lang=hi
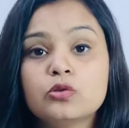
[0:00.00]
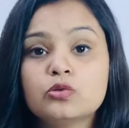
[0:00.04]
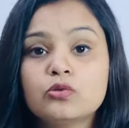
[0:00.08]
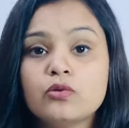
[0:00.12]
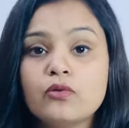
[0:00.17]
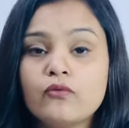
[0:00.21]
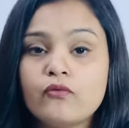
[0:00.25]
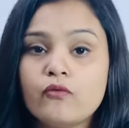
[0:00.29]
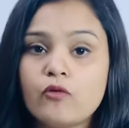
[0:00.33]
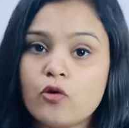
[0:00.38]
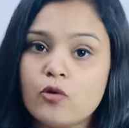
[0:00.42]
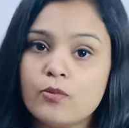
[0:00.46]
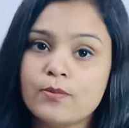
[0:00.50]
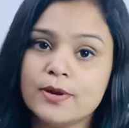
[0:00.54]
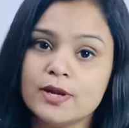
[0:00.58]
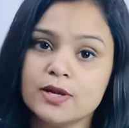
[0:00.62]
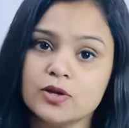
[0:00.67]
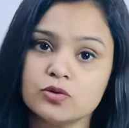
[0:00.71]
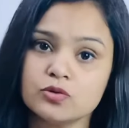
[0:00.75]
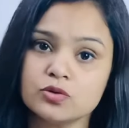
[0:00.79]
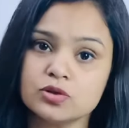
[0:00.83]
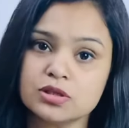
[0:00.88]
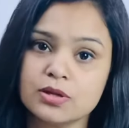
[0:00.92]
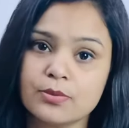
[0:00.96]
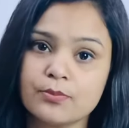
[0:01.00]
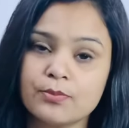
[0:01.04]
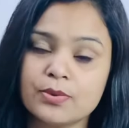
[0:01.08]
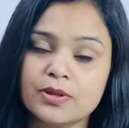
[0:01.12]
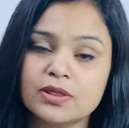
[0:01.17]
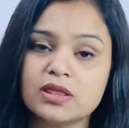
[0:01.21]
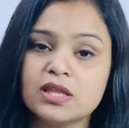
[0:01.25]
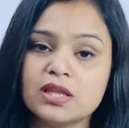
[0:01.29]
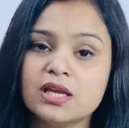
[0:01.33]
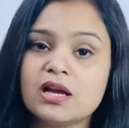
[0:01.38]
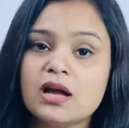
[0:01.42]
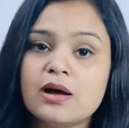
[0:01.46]
तो वो भी उस
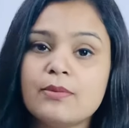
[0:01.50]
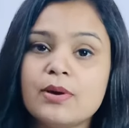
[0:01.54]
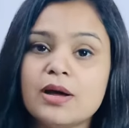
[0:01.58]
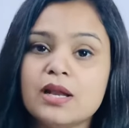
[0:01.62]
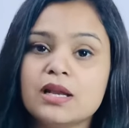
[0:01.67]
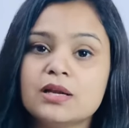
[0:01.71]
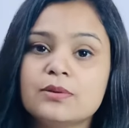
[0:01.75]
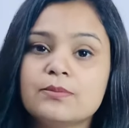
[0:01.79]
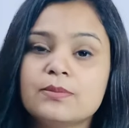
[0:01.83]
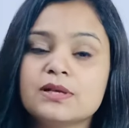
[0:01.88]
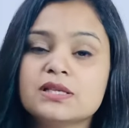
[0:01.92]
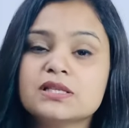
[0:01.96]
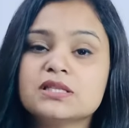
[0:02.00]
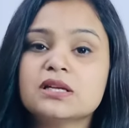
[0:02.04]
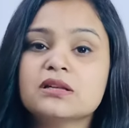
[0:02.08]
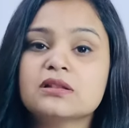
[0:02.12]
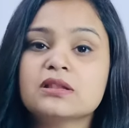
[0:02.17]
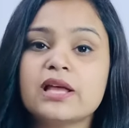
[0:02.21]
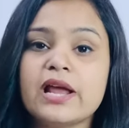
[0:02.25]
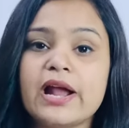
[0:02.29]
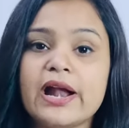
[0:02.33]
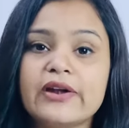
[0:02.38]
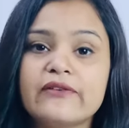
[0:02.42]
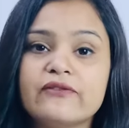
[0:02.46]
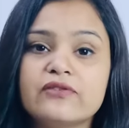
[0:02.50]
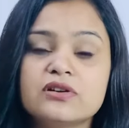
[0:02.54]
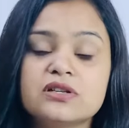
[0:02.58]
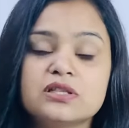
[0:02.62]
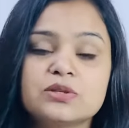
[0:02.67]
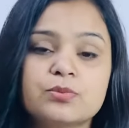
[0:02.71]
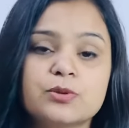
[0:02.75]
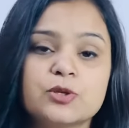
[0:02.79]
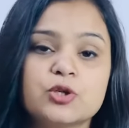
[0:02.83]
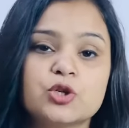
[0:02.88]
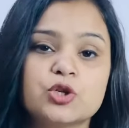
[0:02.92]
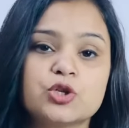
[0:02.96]
संपत्ति का मालिक बन सकता है एडवर्स
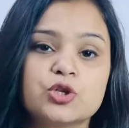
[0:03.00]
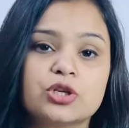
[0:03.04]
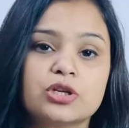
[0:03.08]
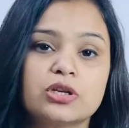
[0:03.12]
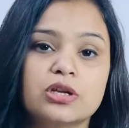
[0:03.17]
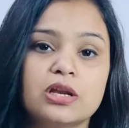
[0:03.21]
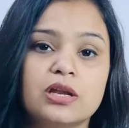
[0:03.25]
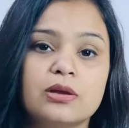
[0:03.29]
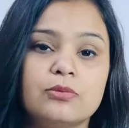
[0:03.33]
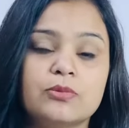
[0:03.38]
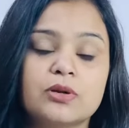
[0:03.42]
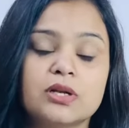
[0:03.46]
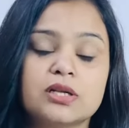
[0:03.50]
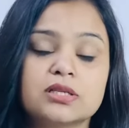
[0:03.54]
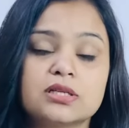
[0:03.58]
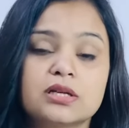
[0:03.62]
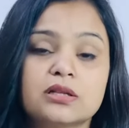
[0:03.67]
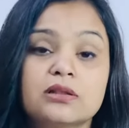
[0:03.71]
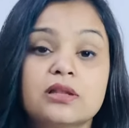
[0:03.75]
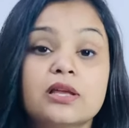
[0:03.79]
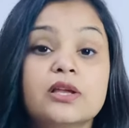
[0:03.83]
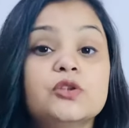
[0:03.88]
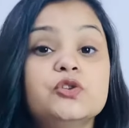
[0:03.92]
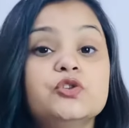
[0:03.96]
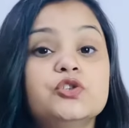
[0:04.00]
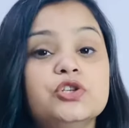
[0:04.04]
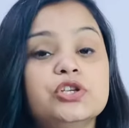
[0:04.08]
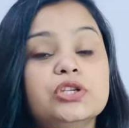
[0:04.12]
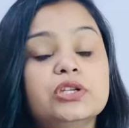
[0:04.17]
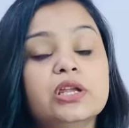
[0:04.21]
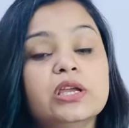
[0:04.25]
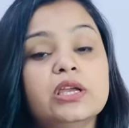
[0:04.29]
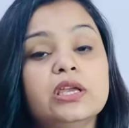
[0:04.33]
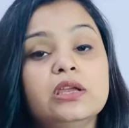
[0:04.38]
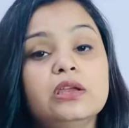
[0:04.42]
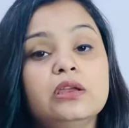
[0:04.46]
पोजिशन क्लेम कर सकता है जी
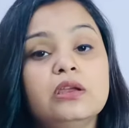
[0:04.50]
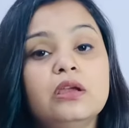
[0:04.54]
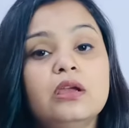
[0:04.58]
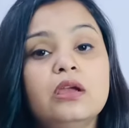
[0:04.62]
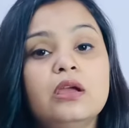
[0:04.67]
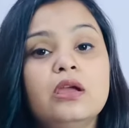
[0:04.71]
नहीं